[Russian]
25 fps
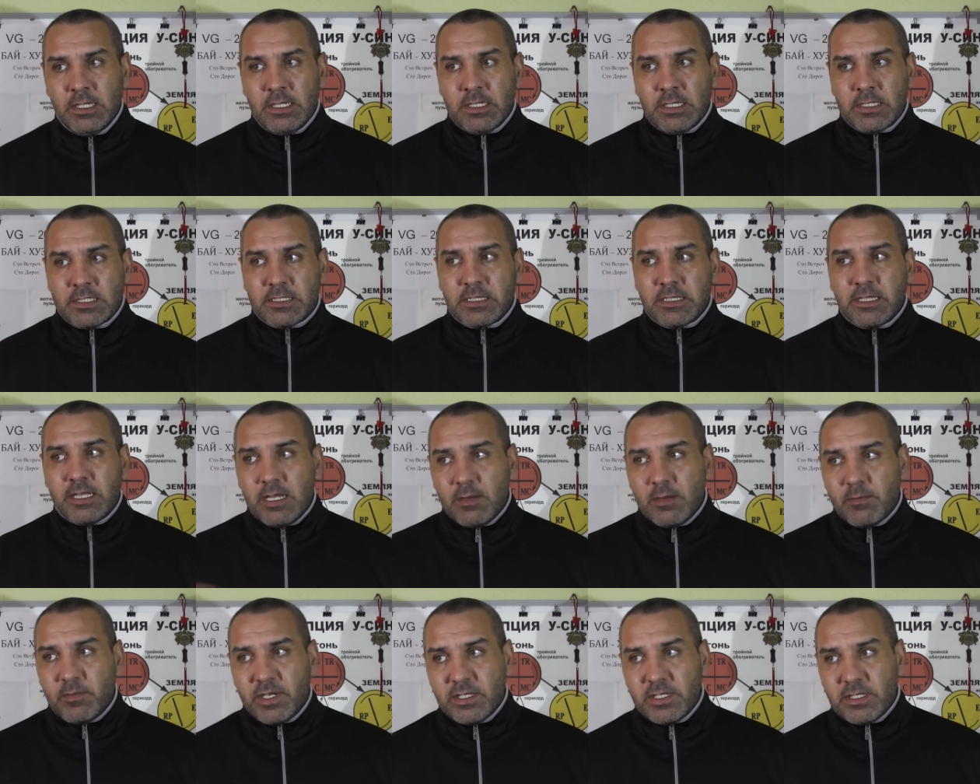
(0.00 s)

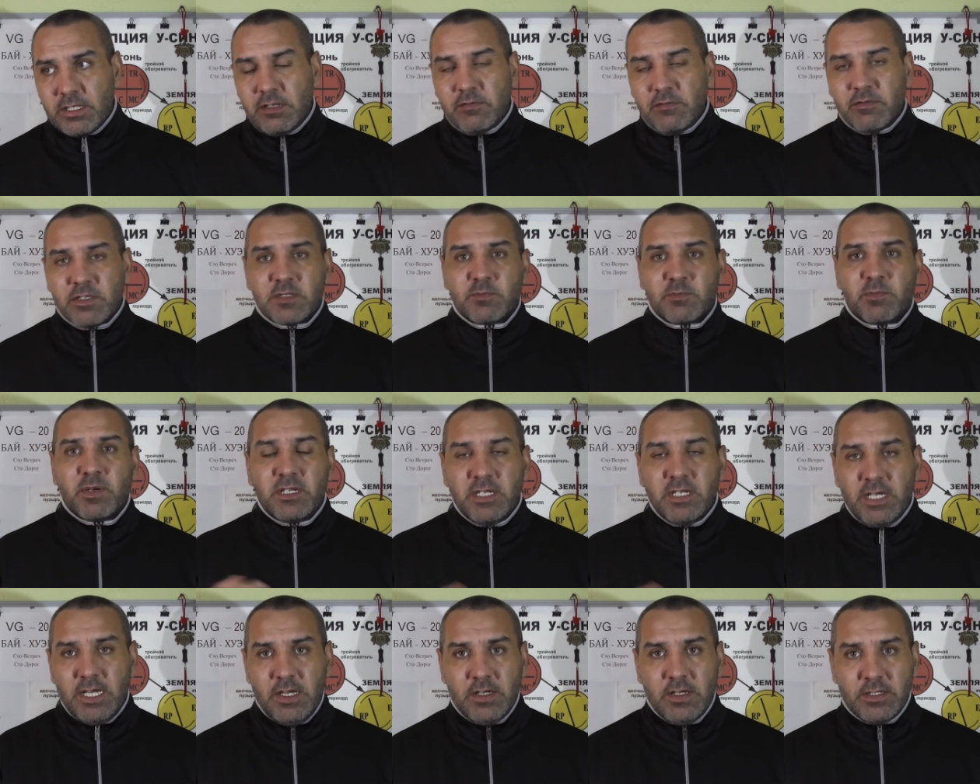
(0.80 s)
слабы они или
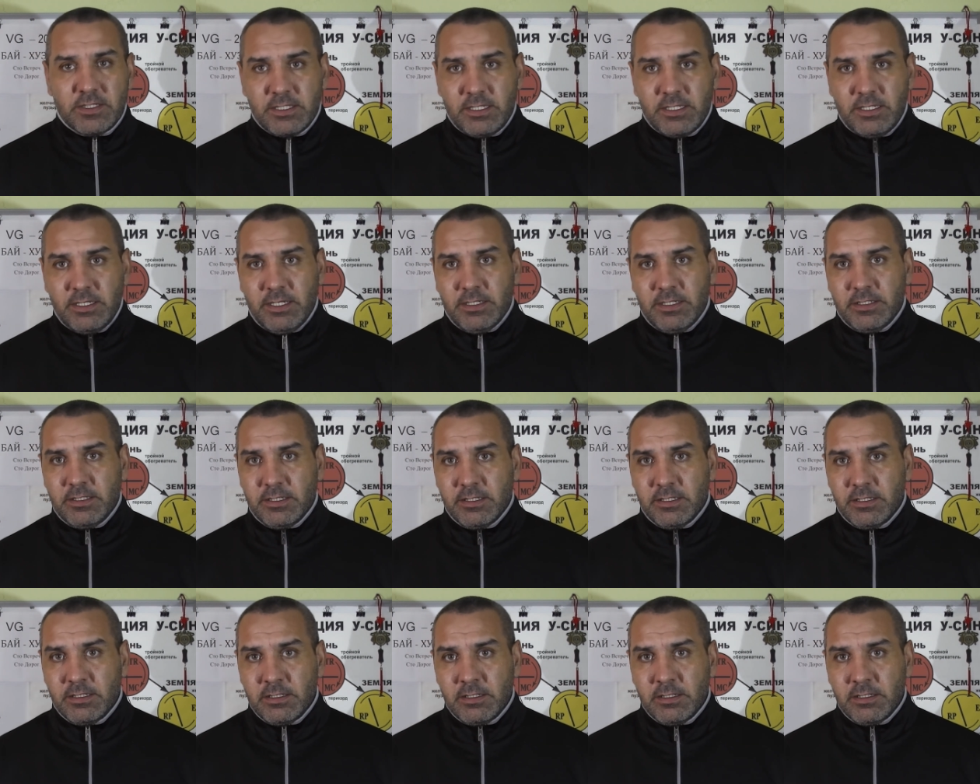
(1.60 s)
воспаляются ли они.